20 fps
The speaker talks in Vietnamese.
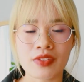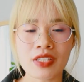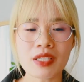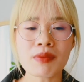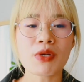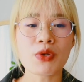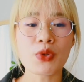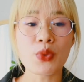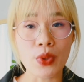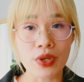
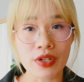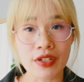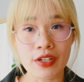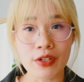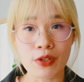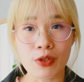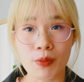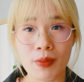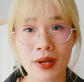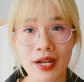nhưng mà cuộc
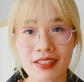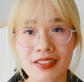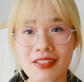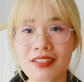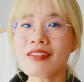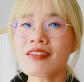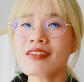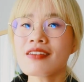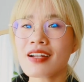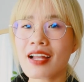đời của bạn
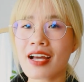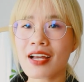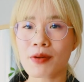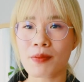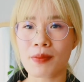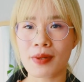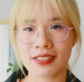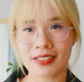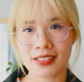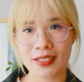tương lai
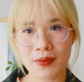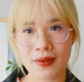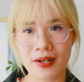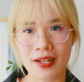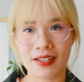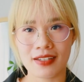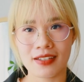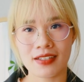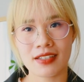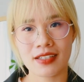của bạn sau
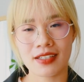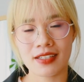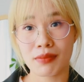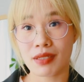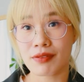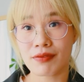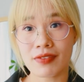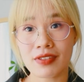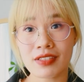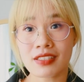này
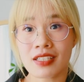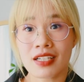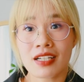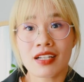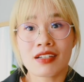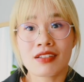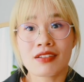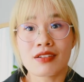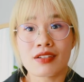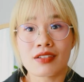bạn vẫn sẽ
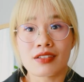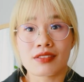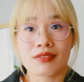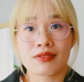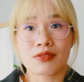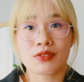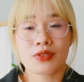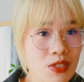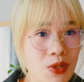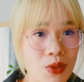là người
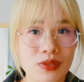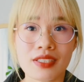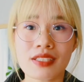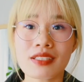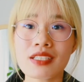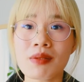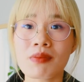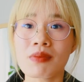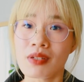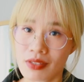có
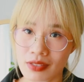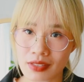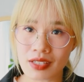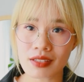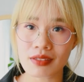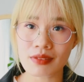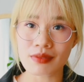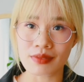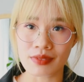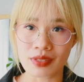trách nhiệm lớn
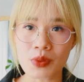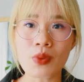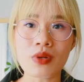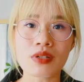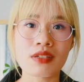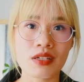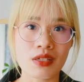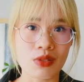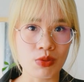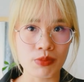nhất với
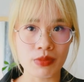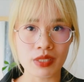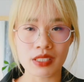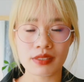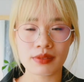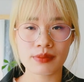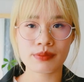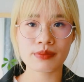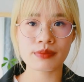cuộc đời của mình